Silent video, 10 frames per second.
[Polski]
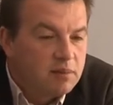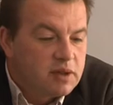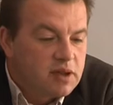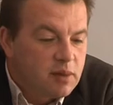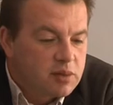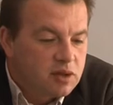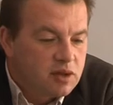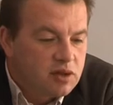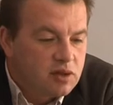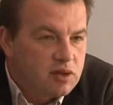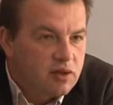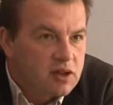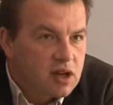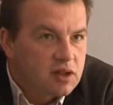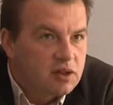Chcemy przenosić ludzi w
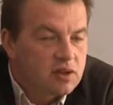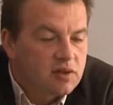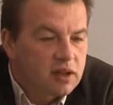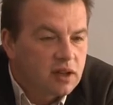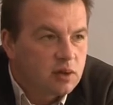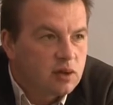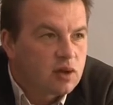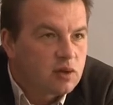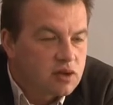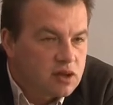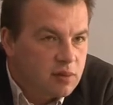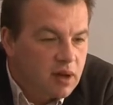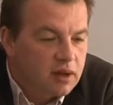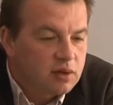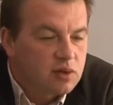czasie do świata, którego już nie
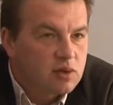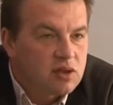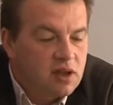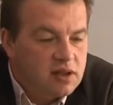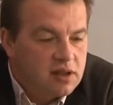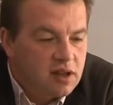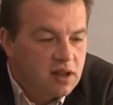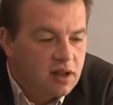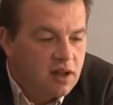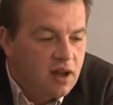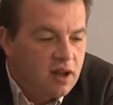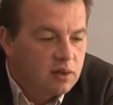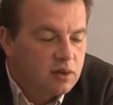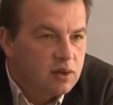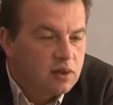ma, który już nie istnieje,
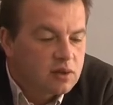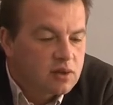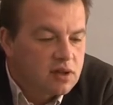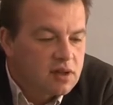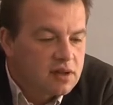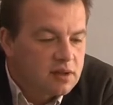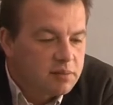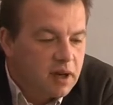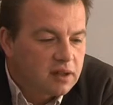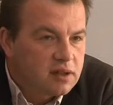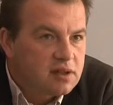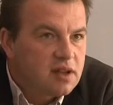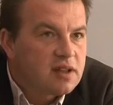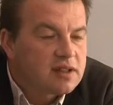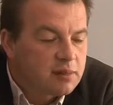który już jest
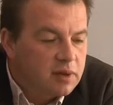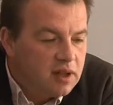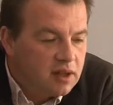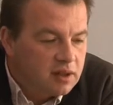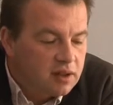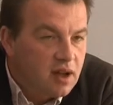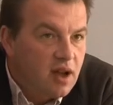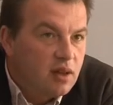praktycznie zamknięty.